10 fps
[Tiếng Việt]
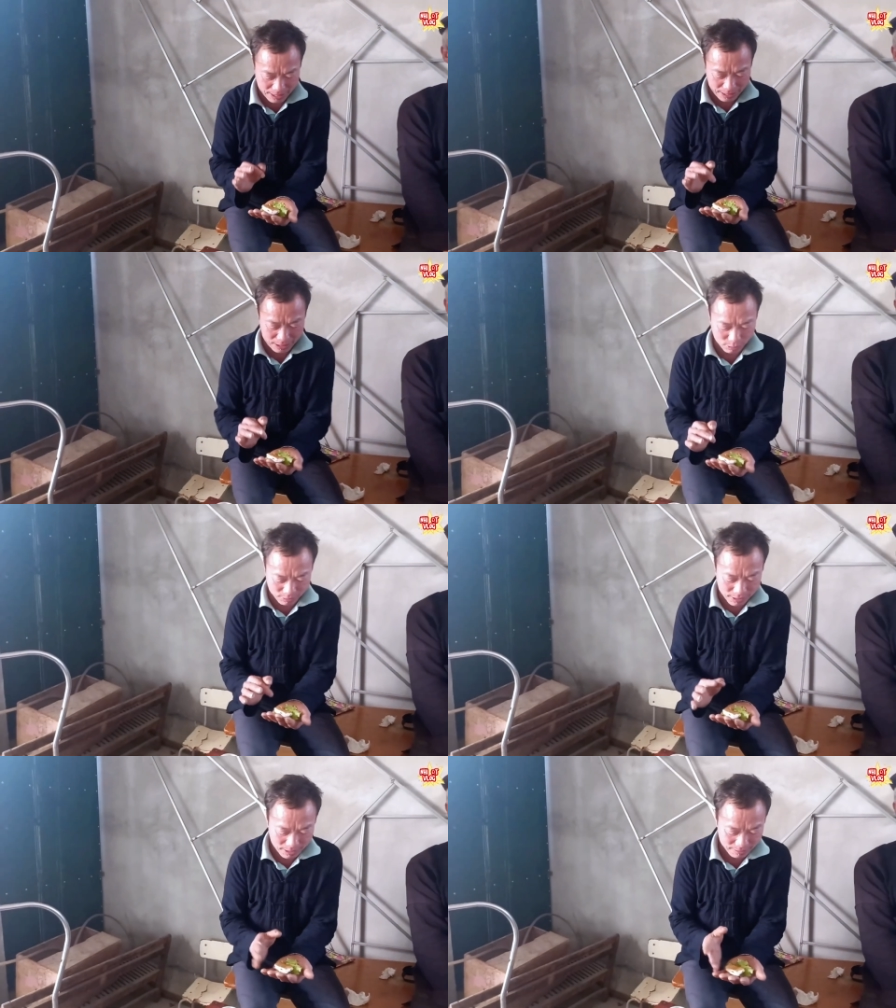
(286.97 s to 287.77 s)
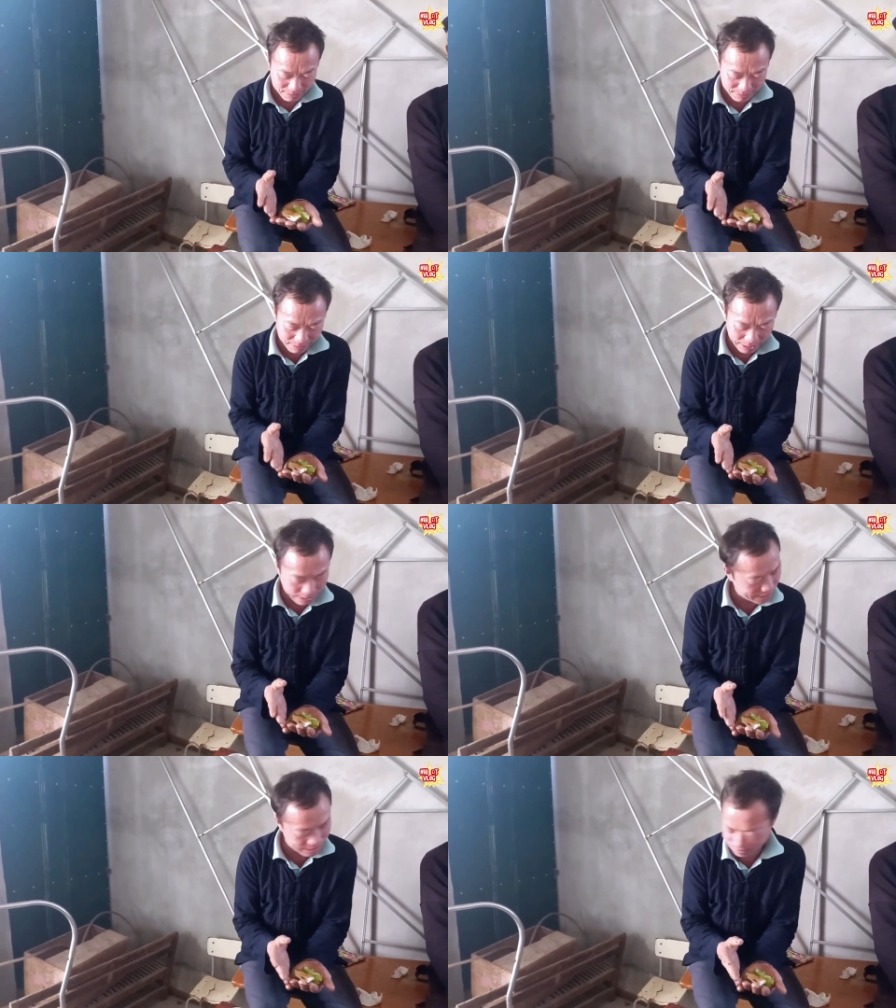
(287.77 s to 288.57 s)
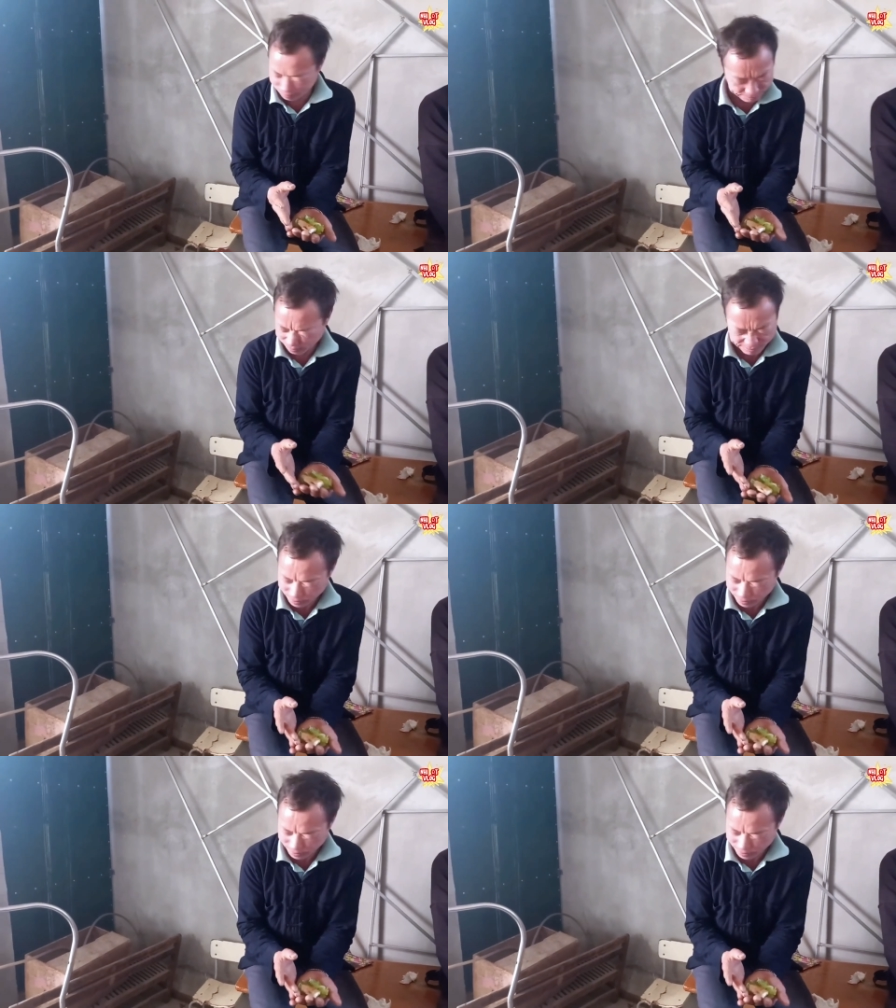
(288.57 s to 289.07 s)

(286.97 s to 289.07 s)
Thì Nhi thử hỏi mấy khán giả mọi người,